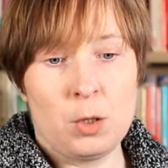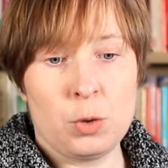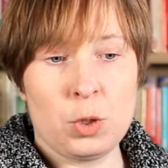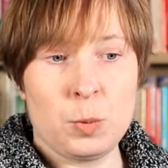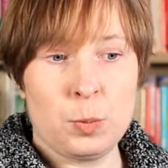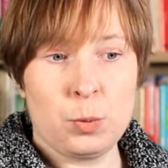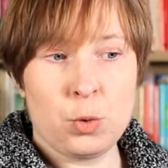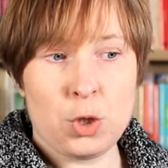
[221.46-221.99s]
То
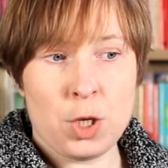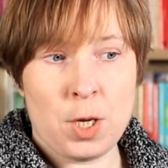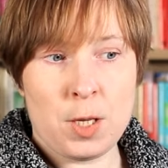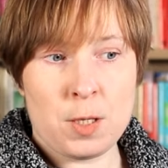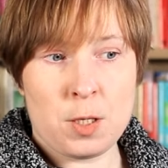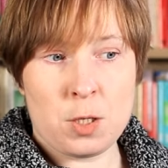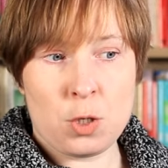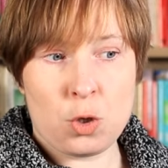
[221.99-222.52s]
есть
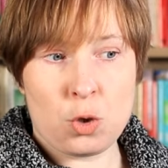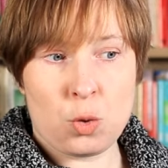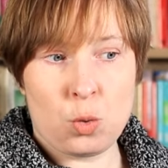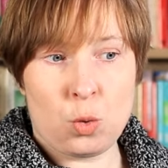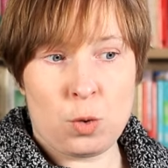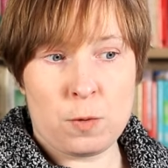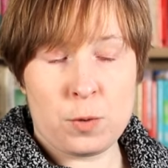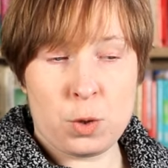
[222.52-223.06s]
получается,
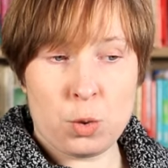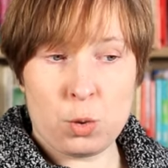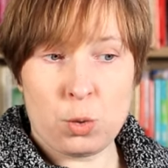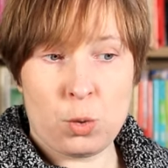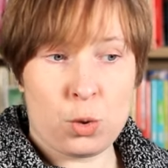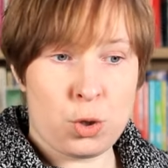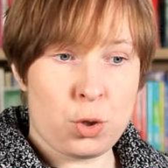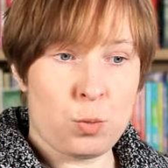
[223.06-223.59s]
что все
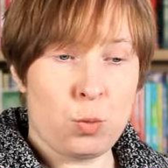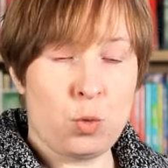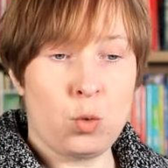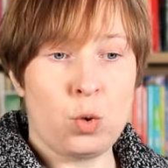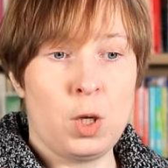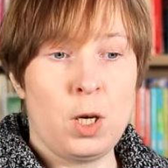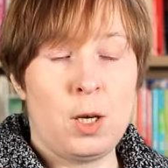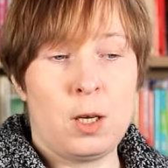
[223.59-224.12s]
то,
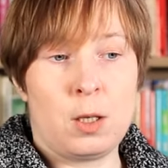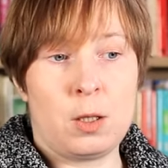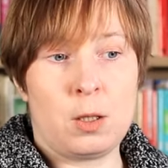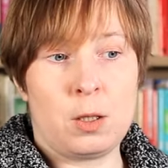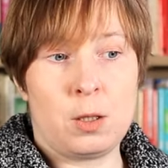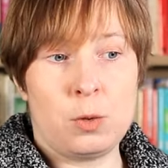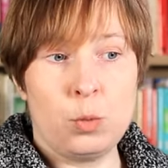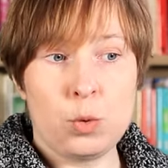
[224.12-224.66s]
чему
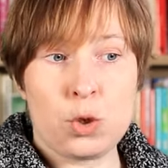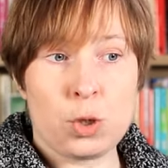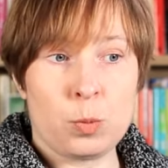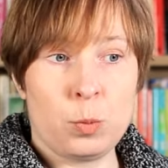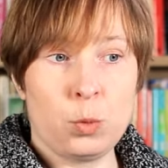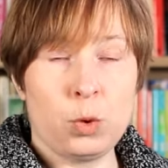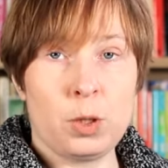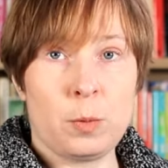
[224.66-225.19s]
э, учит
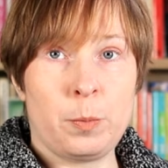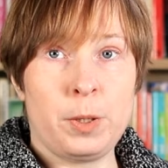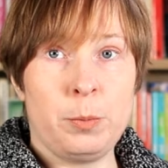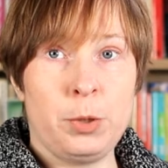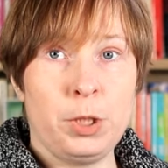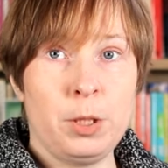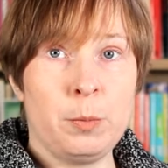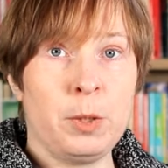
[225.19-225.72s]
Будда,
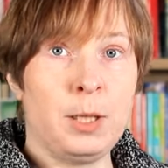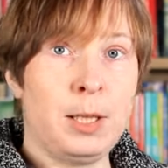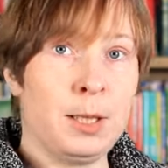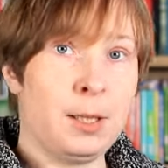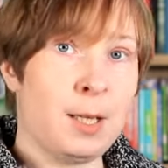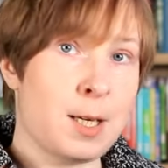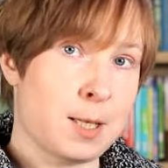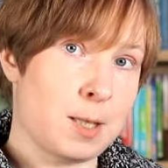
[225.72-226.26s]
применимо
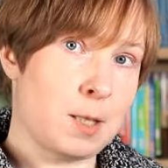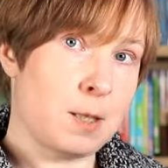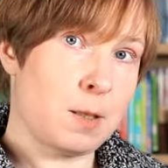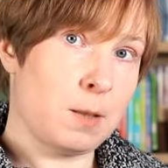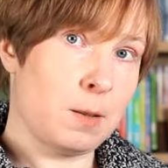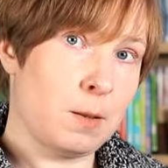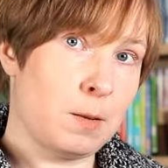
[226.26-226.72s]
для нас,